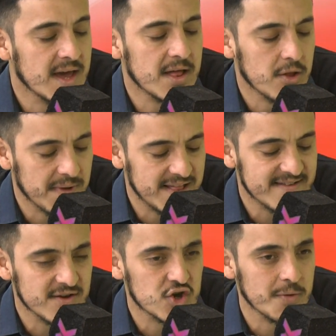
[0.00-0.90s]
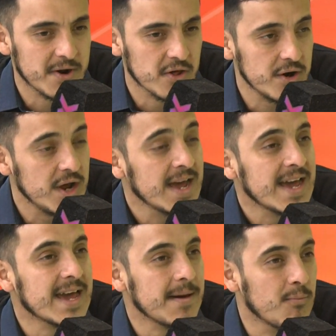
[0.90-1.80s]
2018, eh, perdón,
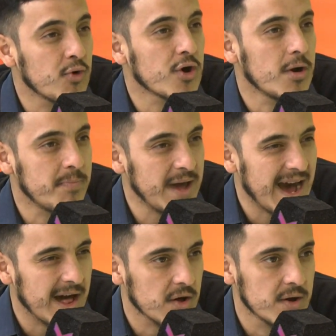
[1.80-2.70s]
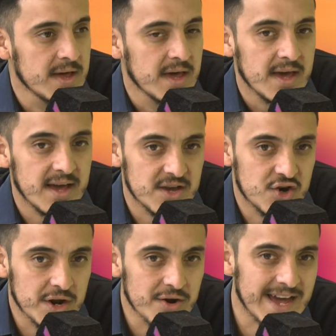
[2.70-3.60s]
eh, muy golpeado. Eh,
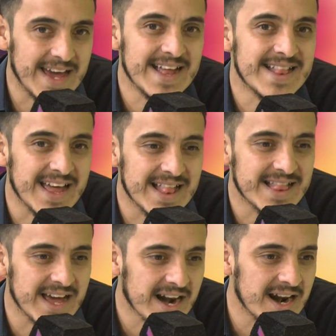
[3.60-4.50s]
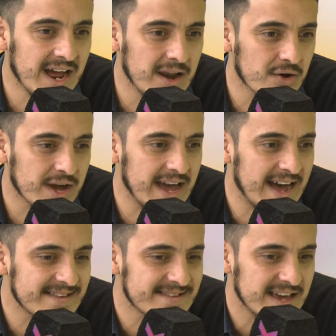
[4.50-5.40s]
yo creo que esta interna lo que
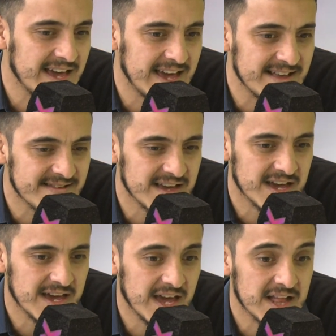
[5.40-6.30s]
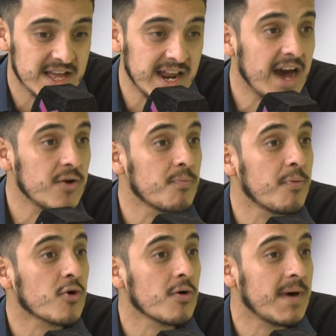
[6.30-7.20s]
hace es estirar un
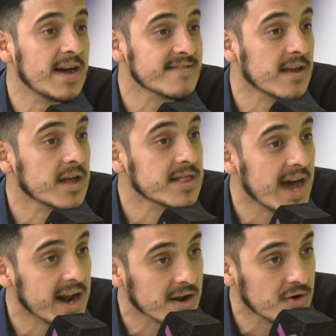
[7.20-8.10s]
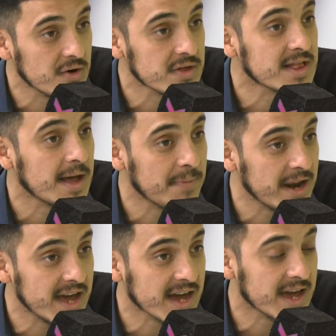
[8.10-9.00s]
poco más el letargo de estas
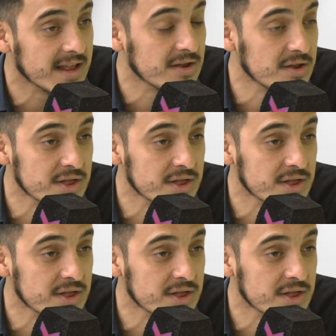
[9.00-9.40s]
peleas que no